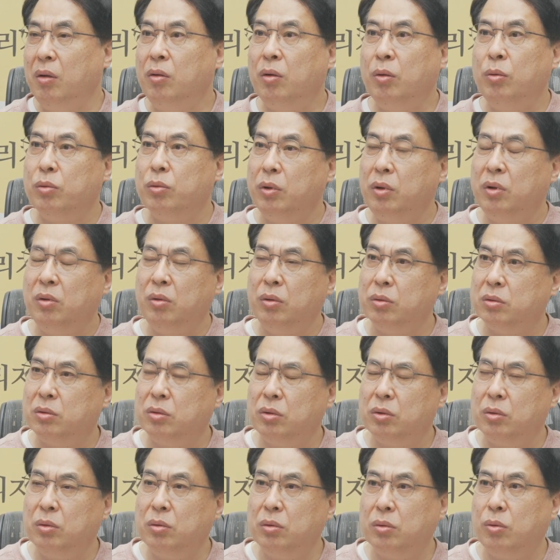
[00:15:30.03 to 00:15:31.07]
이거 이거
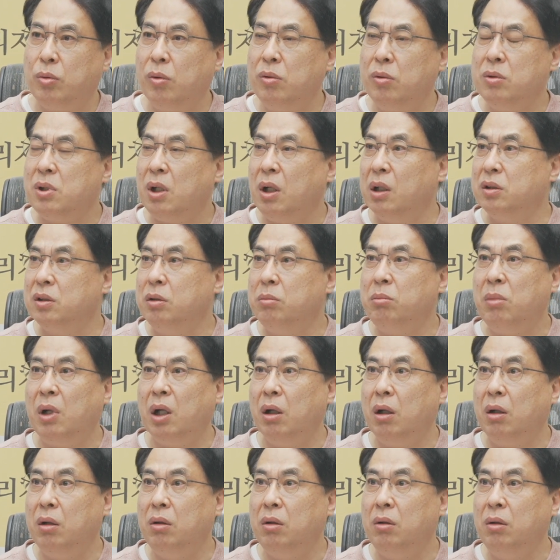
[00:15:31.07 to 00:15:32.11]
저 공사하지
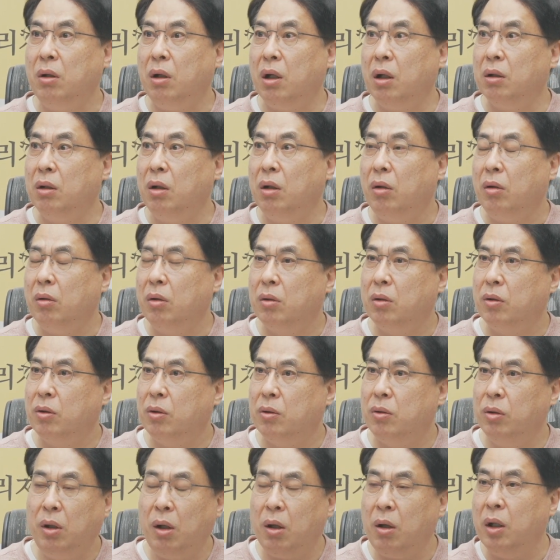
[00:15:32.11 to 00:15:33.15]
말라는 거 아니야? 음.
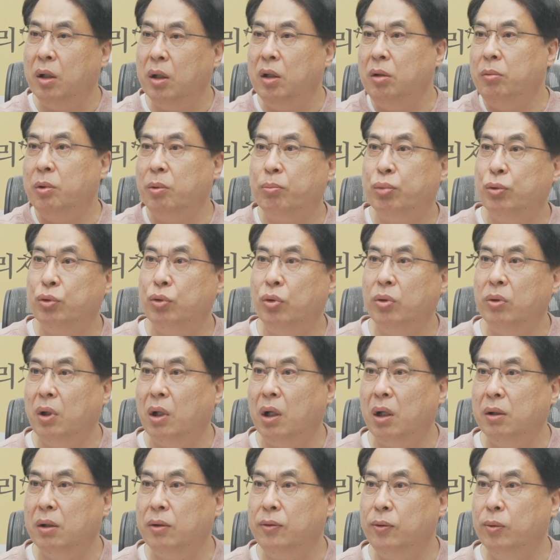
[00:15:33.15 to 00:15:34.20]
그게 아니면
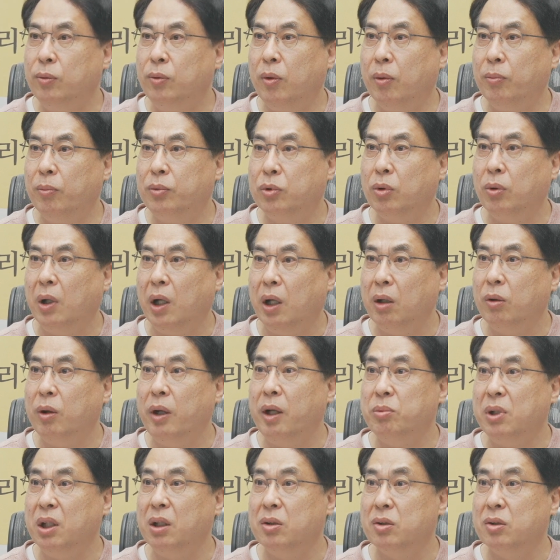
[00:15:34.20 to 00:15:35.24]
부동의할 이유가 없죠. 한화
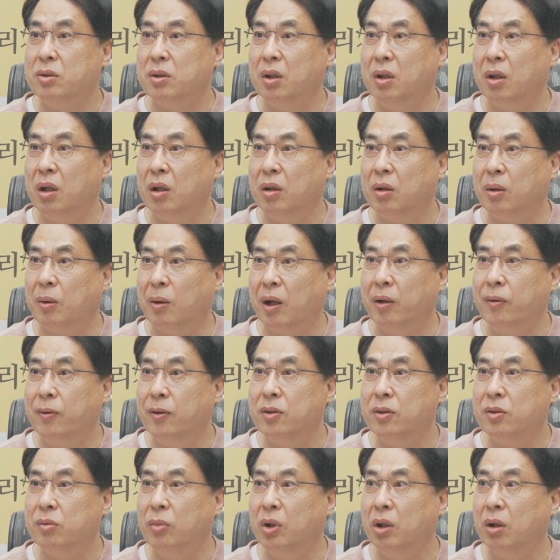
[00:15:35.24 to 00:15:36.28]
입장에서 생각할 때는 안
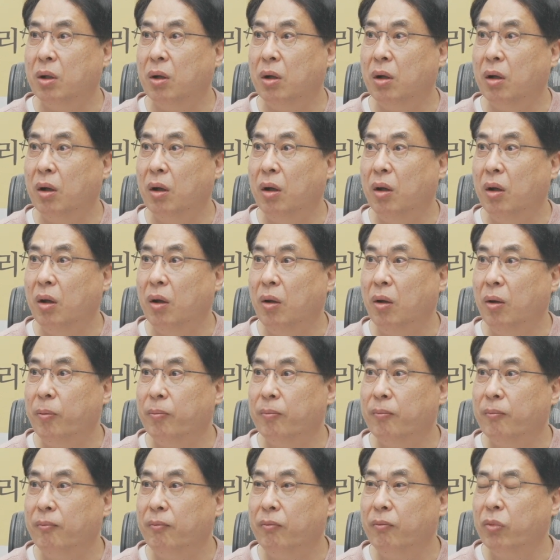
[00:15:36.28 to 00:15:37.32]
그렇습니까?
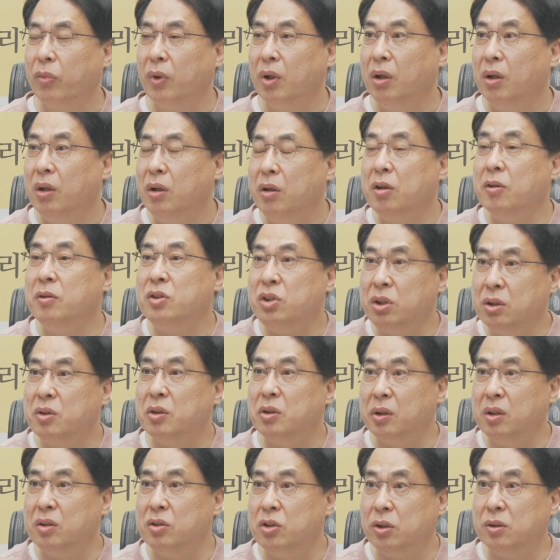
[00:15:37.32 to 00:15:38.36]
네?
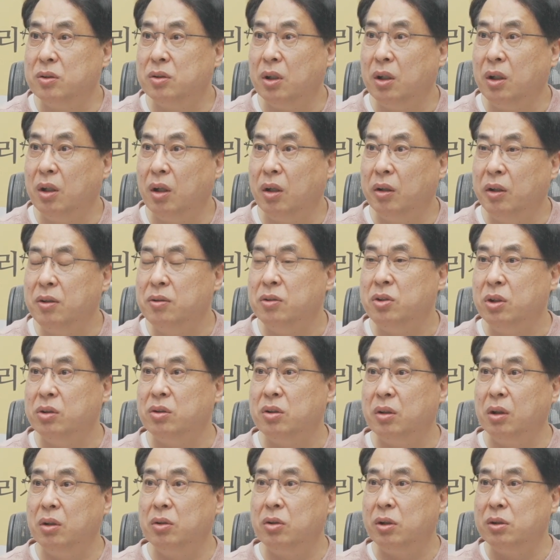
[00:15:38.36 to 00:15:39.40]
형식적인 음. 절차야.
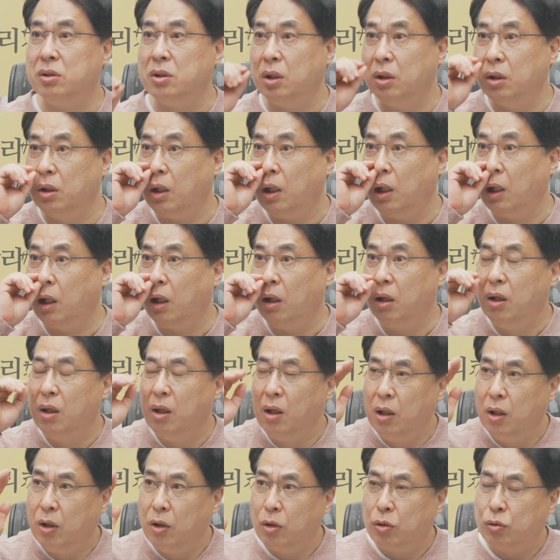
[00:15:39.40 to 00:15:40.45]
형식적인 예? 절차인데
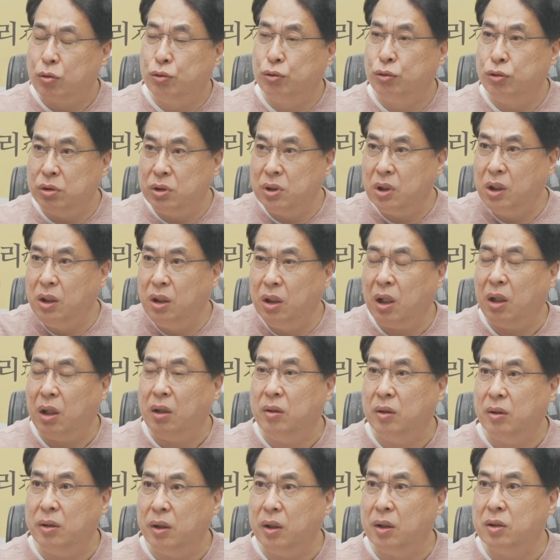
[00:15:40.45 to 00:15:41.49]
굳이
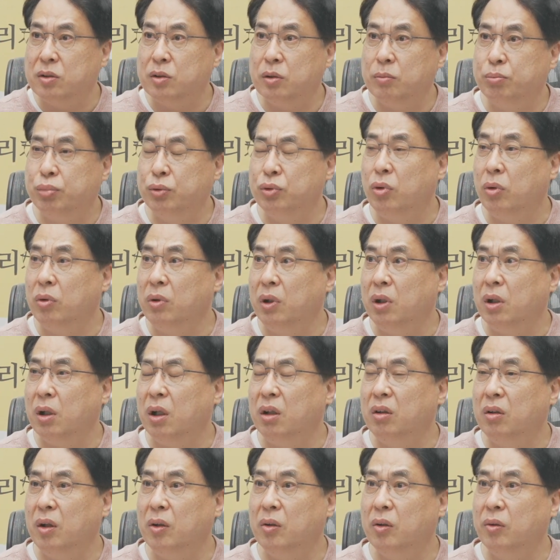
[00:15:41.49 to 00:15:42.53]
이라크에서 부동의를
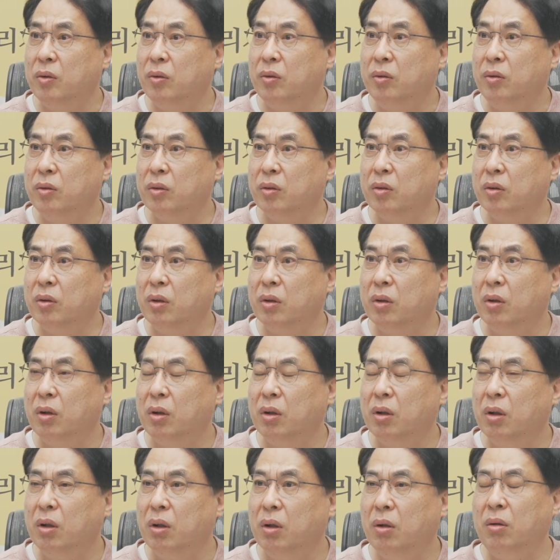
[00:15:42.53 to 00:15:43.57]
한다는 거는
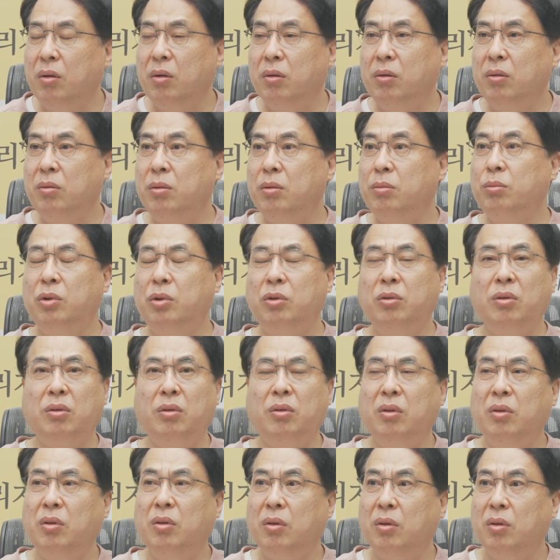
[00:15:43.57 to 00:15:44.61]
어 이거
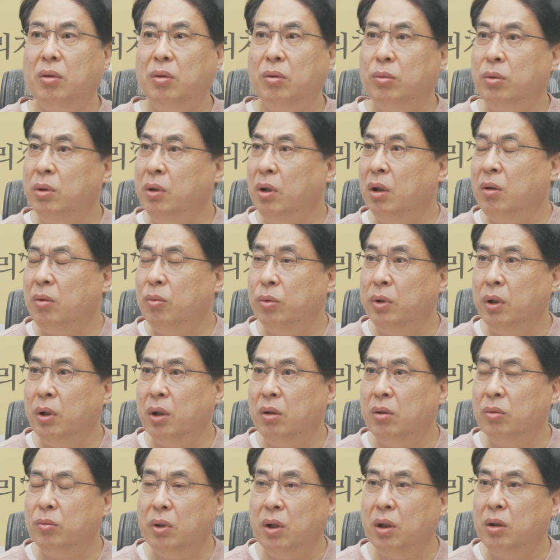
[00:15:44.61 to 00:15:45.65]
뭐 우리야
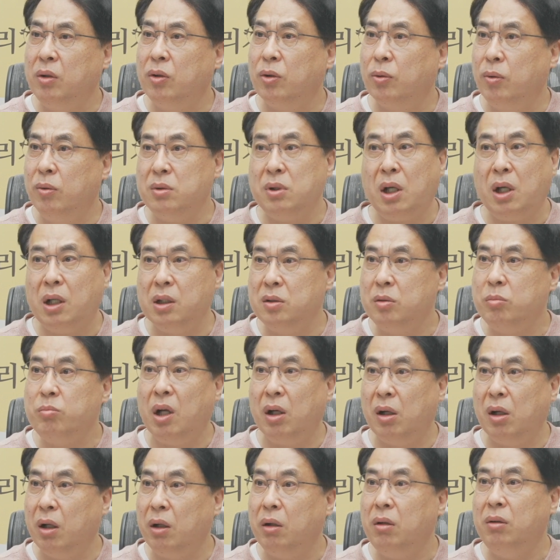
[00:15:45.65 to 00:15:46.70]
우리야 우리한테 공사하지
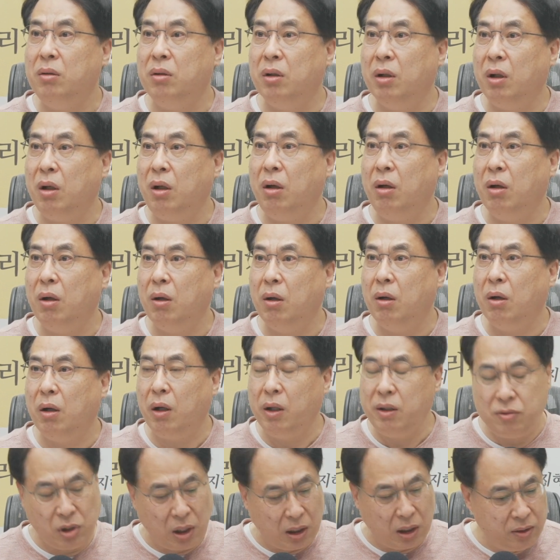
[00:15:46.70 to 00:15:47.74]
말라는 거야? 음.
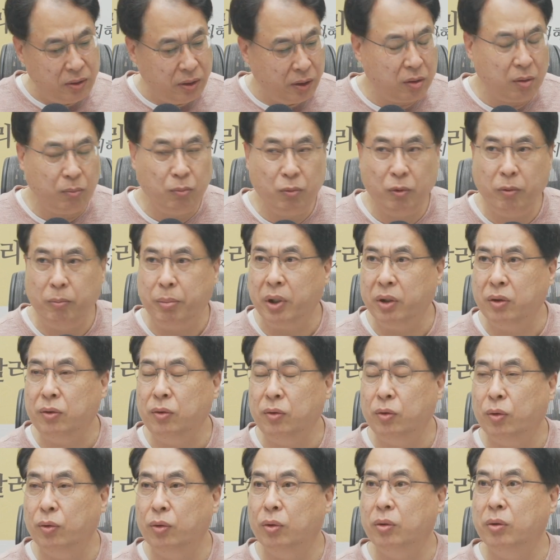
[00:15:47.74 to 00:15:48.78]
아니 잘됐든 못
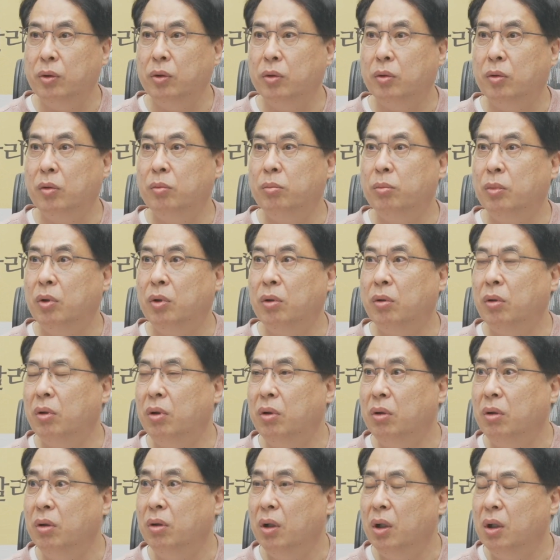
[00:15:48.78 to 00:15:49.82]
받은 돈도 있고
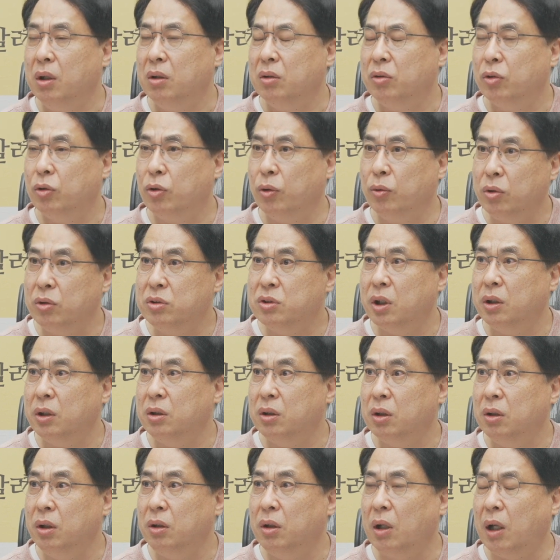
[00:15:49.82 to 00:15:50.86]
뭐 돈도
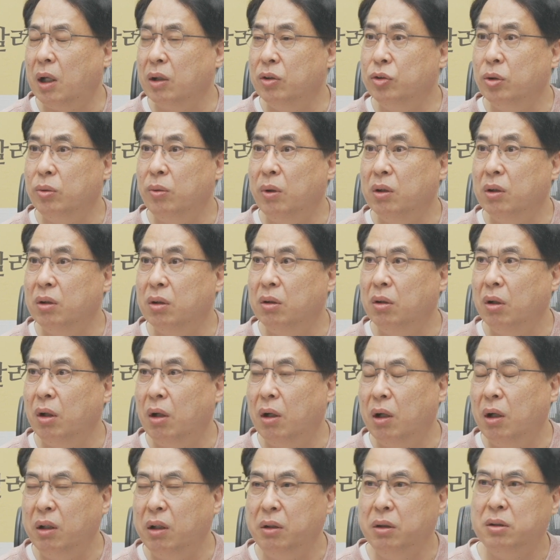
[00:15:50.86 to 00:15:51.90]
채택했대 안 좋았는데
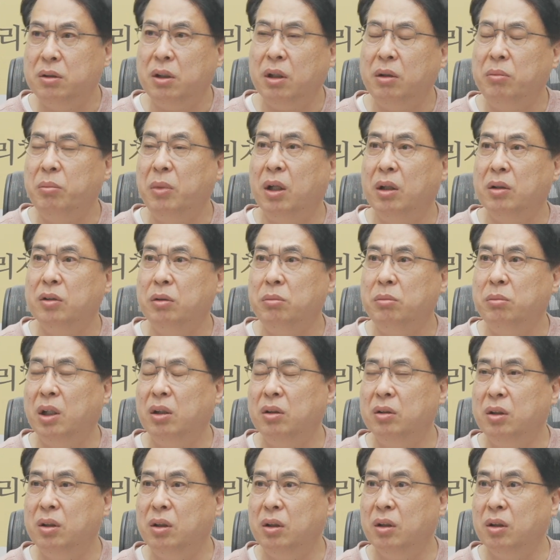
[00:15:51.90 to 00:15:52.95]
아 이참에 하지
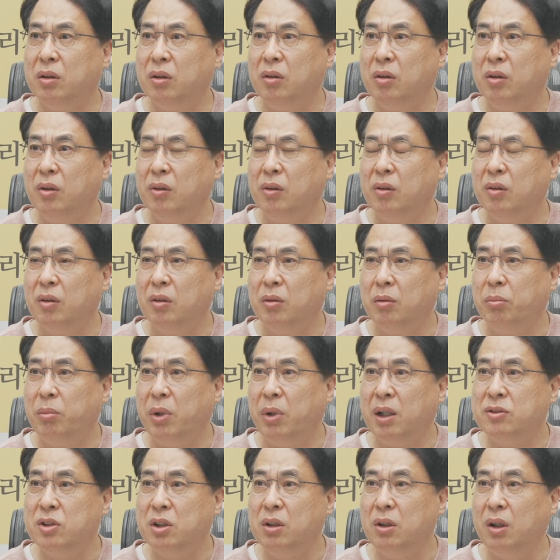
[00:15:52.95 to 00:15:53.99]
말지. 음.
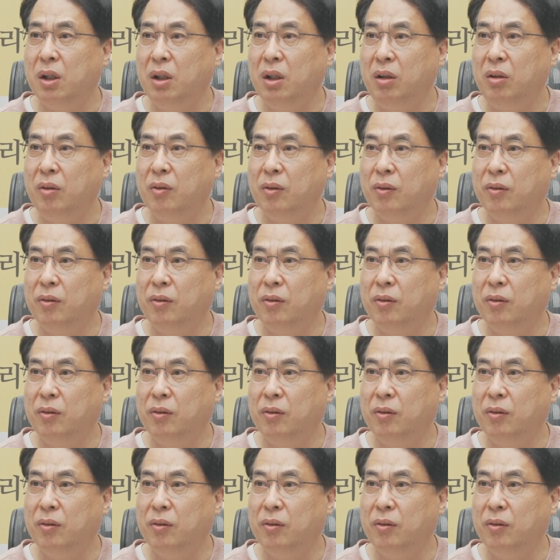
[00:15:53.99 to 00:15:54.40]
빡치네.